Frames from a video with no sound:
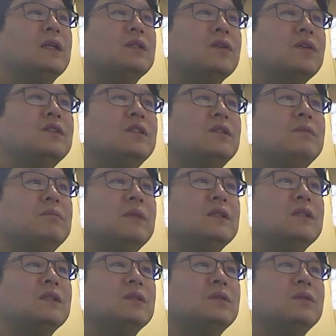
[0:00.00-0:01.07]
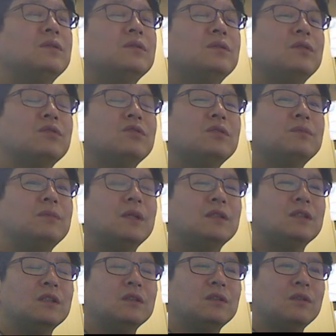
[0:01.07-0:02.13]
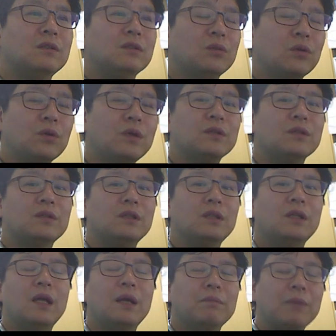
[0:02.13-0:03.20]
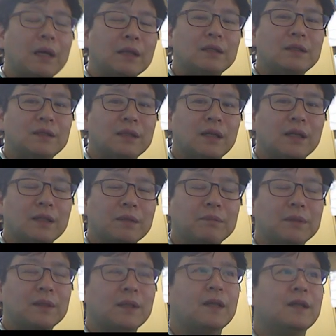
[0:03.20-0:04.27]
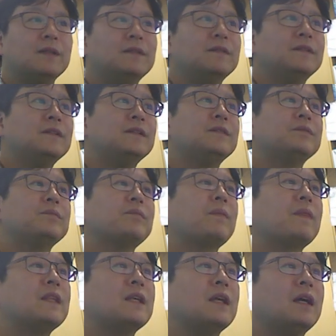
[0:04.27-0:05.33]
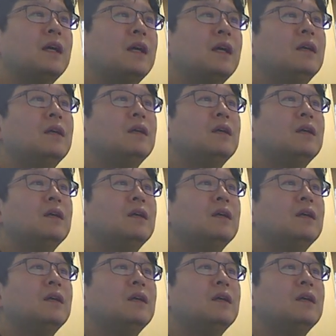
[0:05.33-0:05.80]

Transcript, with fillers: 전신 마취 또는 척추 마취 동의서를 받으셔야 됩니다. 자,